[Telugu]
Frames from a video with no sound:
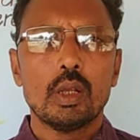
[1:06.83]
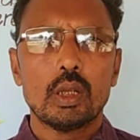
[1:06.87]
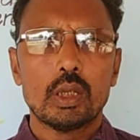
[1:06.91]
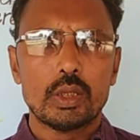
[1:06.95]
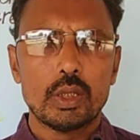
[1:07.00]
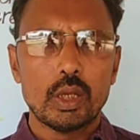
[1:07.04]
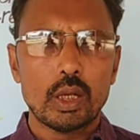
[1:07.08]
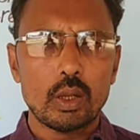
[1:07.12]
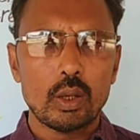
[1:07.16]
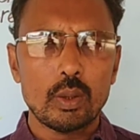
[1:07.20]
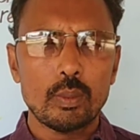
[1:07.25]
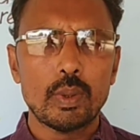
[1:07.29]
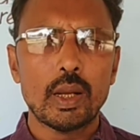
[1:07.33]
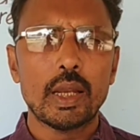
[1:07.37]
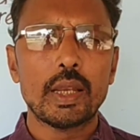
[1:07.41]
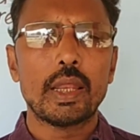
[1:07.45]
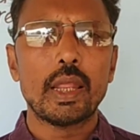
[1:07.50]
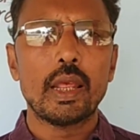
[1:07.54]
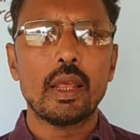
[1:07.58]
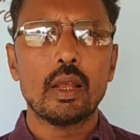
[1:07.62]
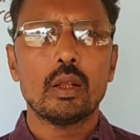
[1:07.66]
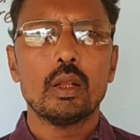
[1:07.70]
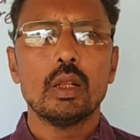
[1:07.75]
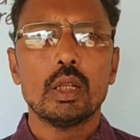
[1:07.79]
దినం
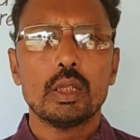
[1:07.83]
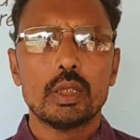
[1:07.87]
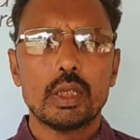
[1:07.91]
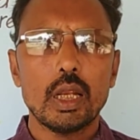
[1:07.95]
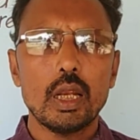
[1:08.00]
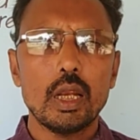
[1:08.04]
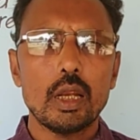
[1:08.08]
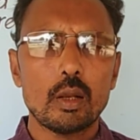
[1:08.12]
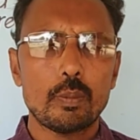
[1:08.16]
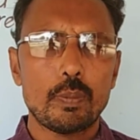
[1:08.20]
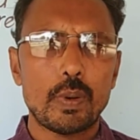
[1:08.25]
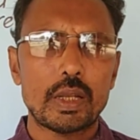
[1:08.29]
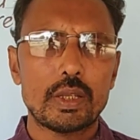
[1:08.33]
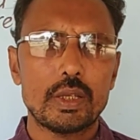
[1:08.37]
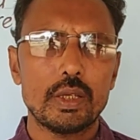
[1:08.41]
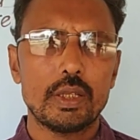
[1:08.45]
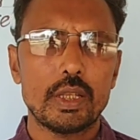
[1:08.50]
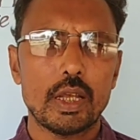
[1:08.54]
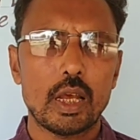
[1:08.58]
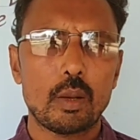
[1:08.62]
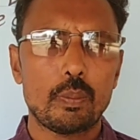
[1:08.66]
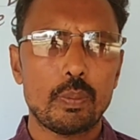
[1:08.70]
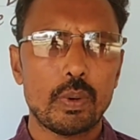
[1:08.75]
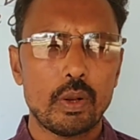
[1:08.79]
అంటే తెలియని
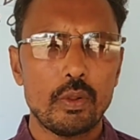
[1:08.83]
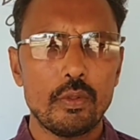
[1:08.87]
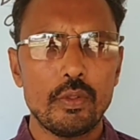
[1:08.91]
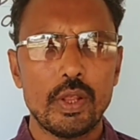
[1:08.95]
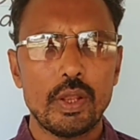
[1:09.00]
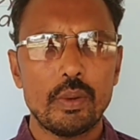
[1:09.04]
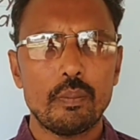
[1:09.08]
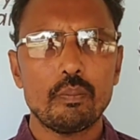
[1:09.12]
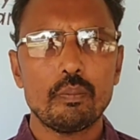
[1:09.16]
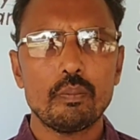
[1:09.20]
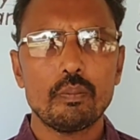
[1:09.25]
పరిస్థితి ఏర్పడింది